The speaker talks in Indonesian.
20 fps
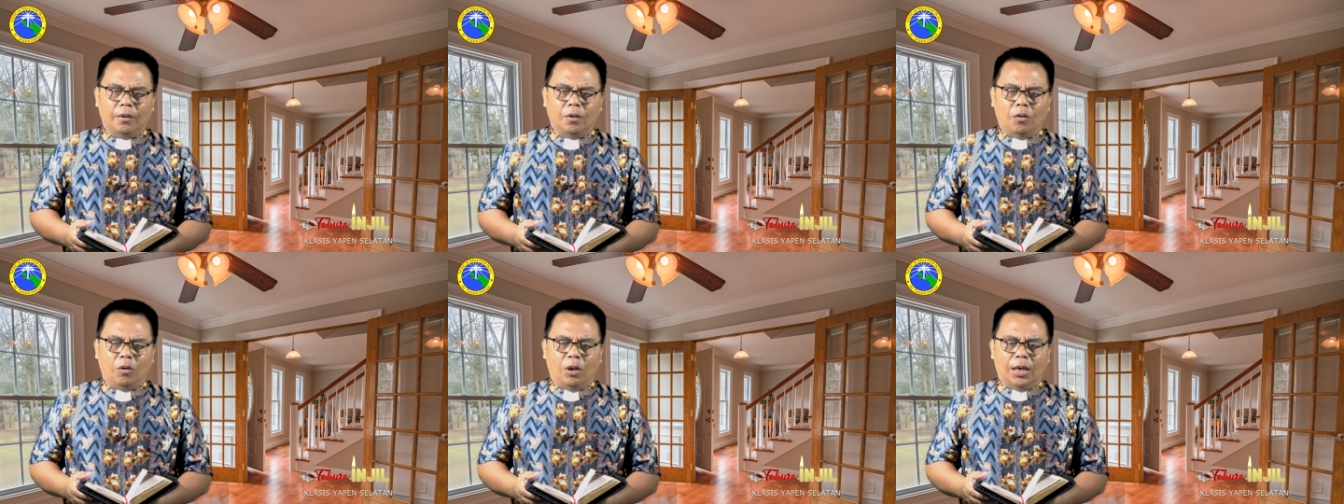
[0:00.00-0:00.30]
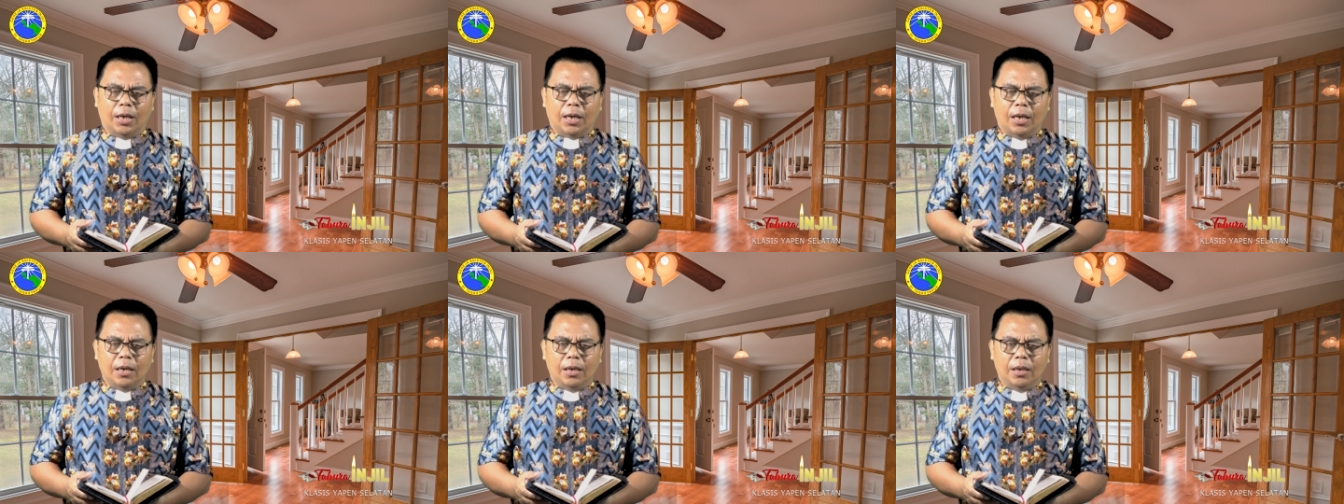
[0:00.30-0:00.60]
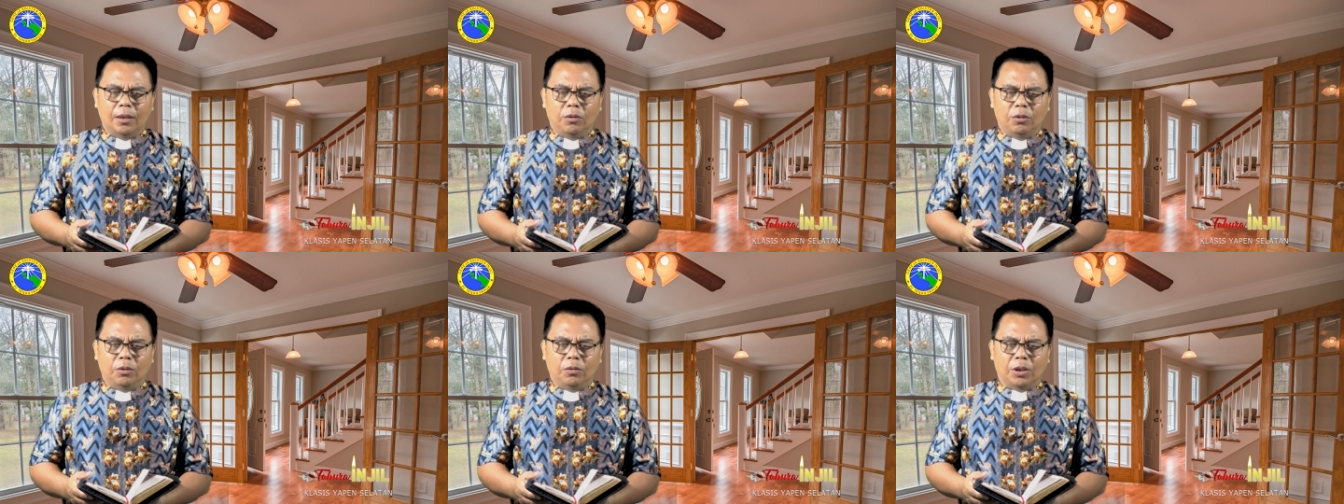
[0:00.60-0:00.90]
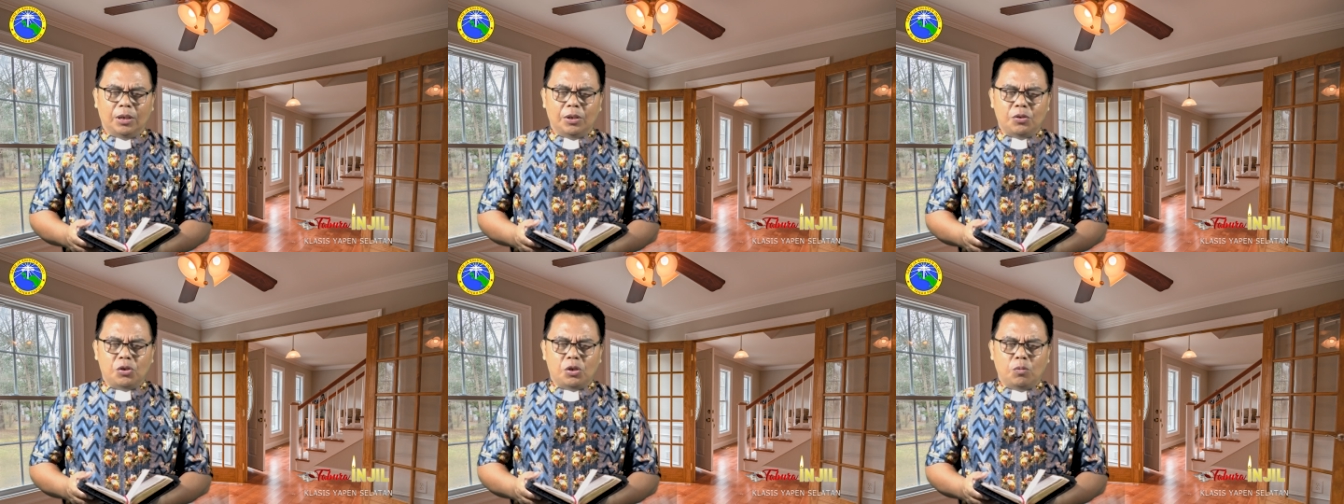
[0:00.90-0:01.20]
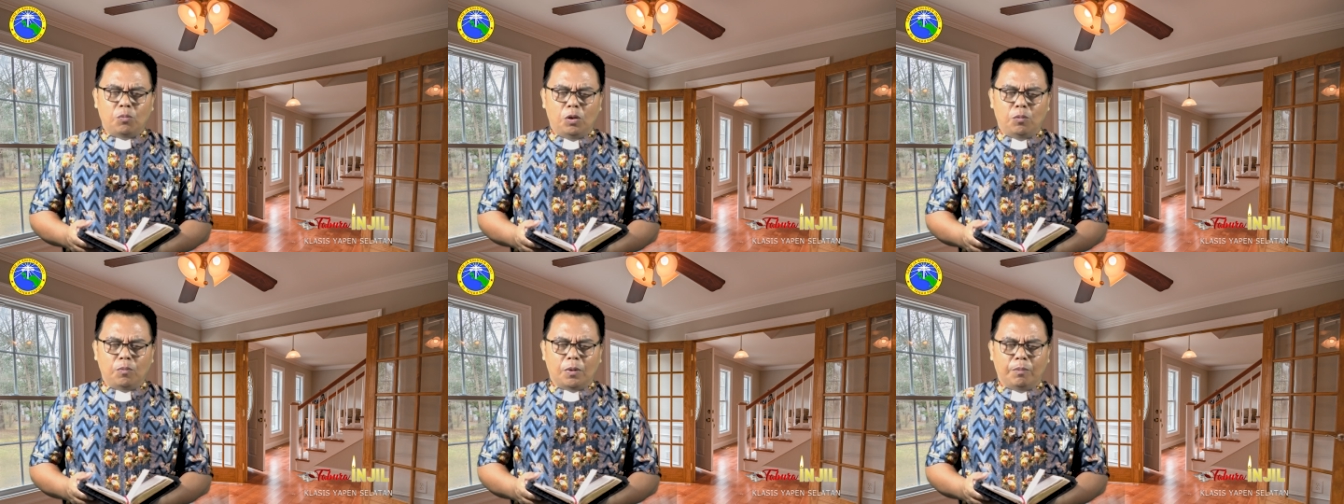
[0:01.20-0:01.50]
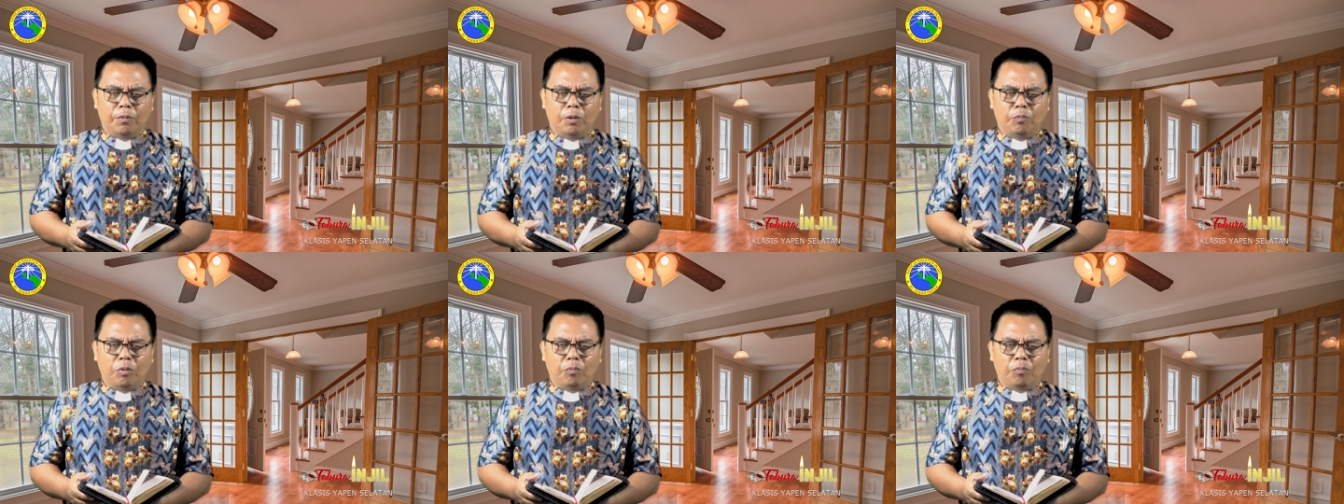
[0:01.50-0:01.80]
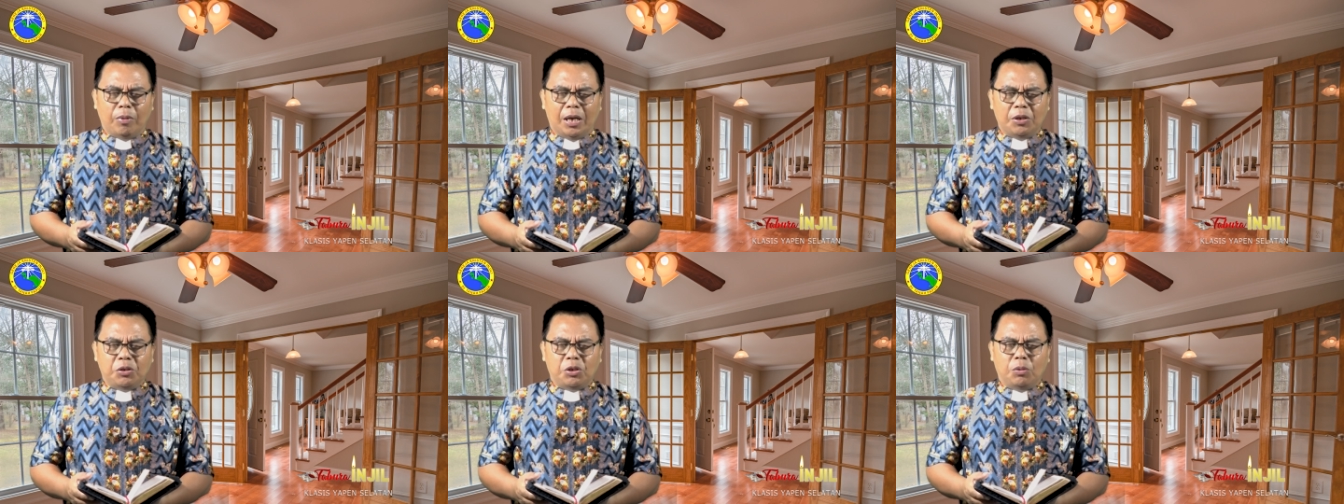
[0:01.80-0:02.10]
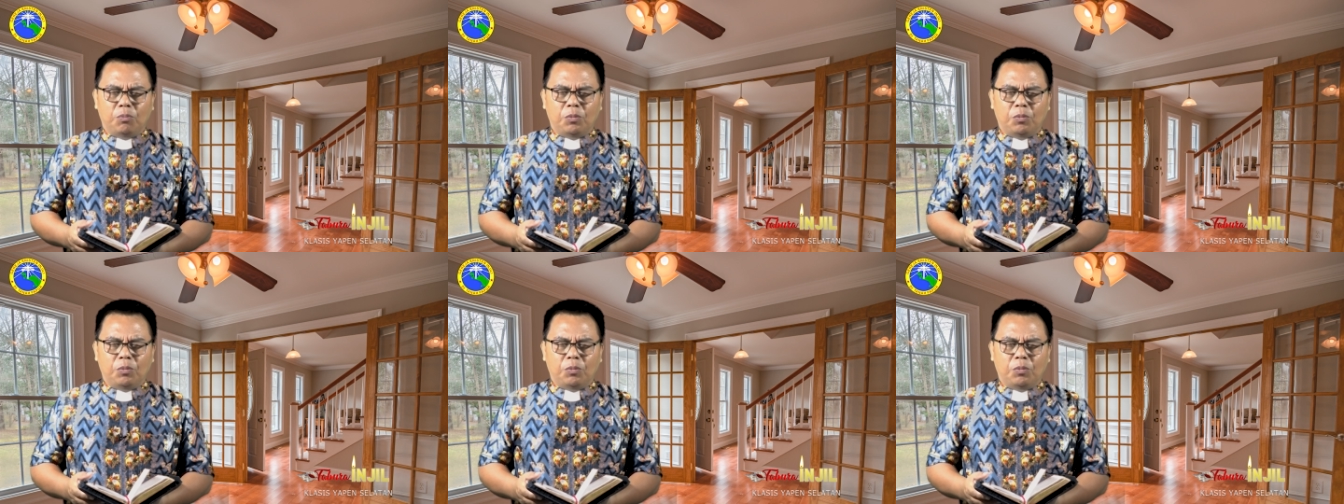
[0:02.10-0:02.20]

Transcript: Oleh karena itu Tuhan sebelum kami membaca